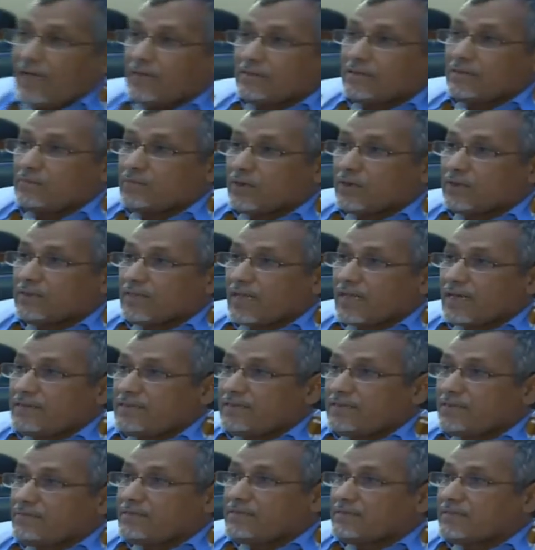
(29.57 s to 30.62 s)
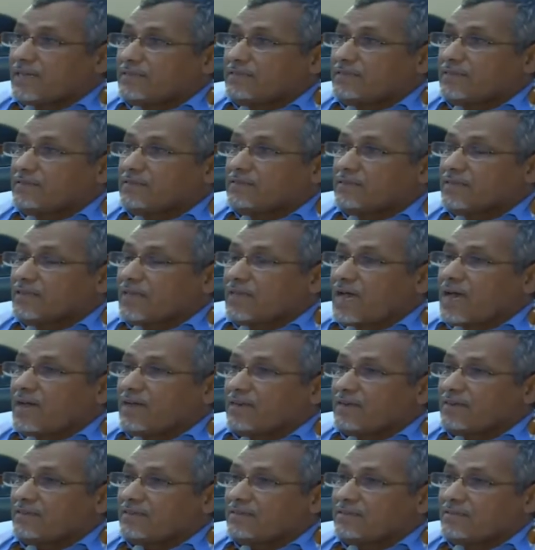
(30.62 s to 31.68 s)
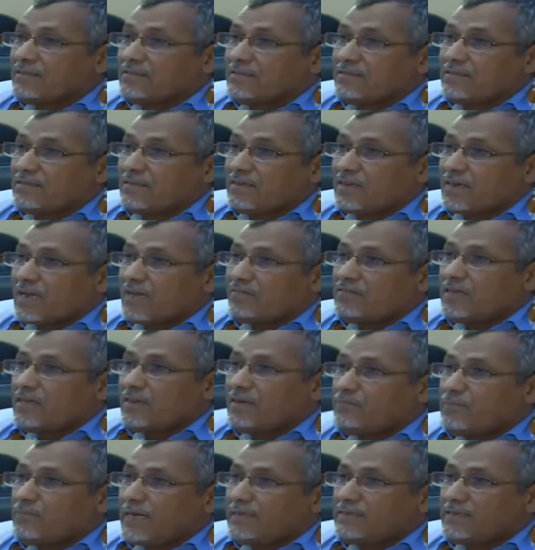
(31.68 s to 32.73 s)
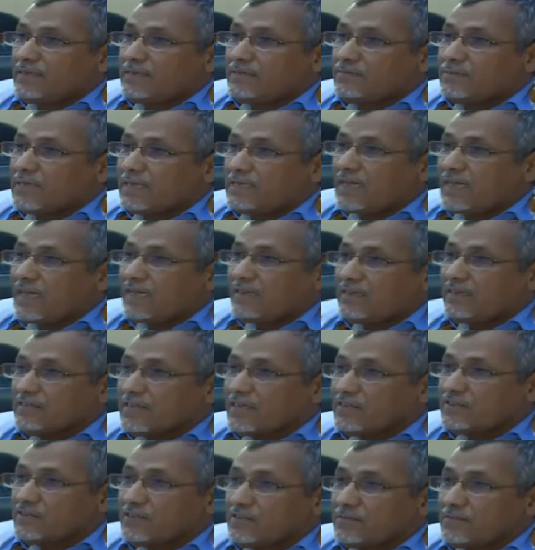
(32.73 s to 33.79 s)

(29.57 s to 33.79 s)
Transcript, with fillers: الموريتانيه ما زالت تتظاهر رافده البادين مضيعه العطش